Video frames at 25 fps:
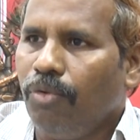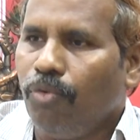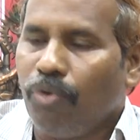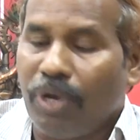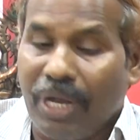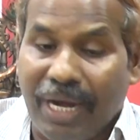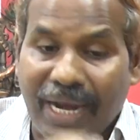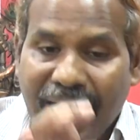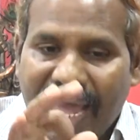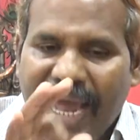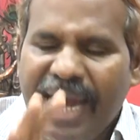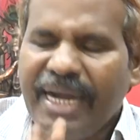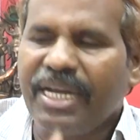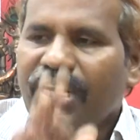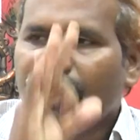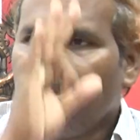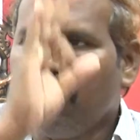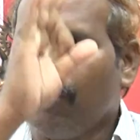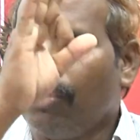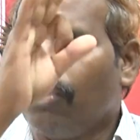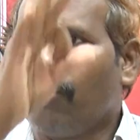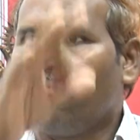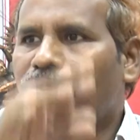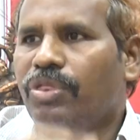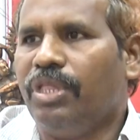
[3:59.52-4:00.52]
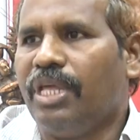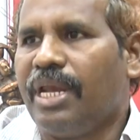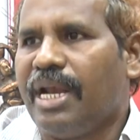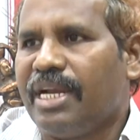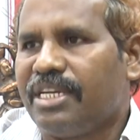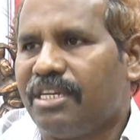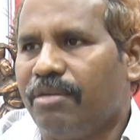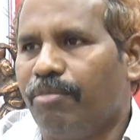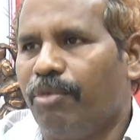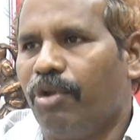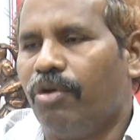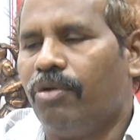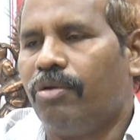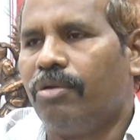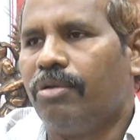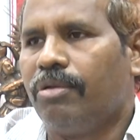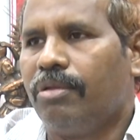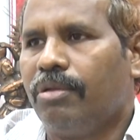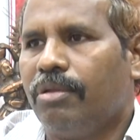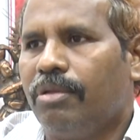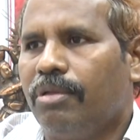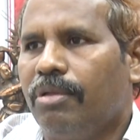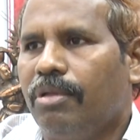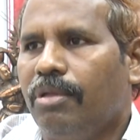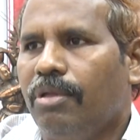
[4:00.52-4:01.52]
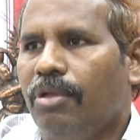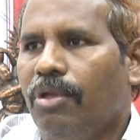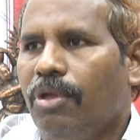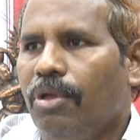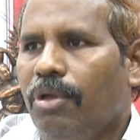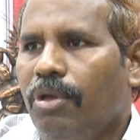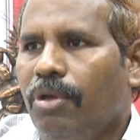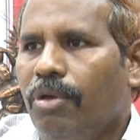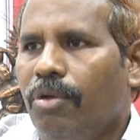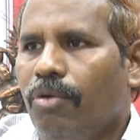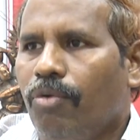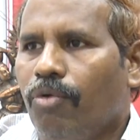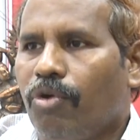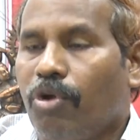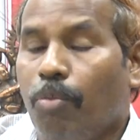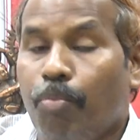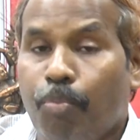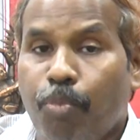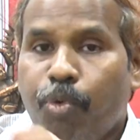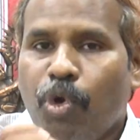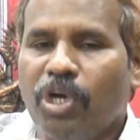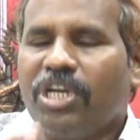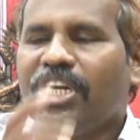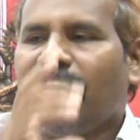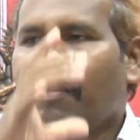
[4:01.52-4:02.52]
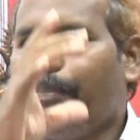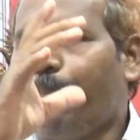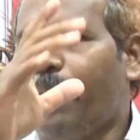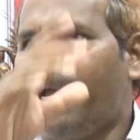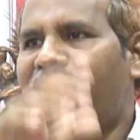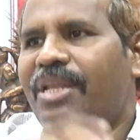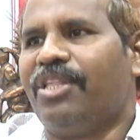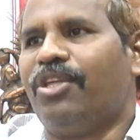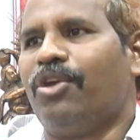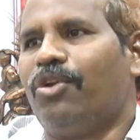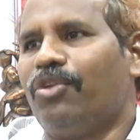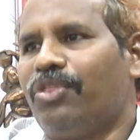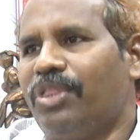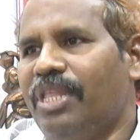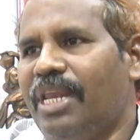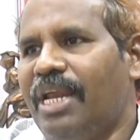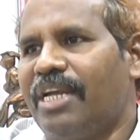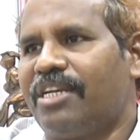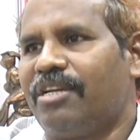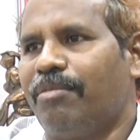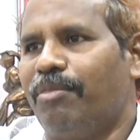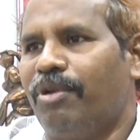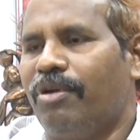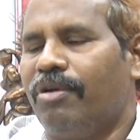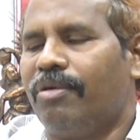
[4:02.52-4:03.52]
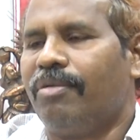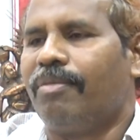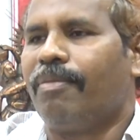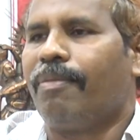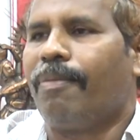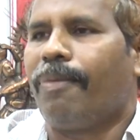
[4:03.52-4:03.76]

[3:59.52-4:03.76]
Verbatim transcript: ఒక నాటకం జరుగుతుంది రాష్ట్రంలో ఒక బోటక పాలన జరుగుతుంది రాష్ట్రంలో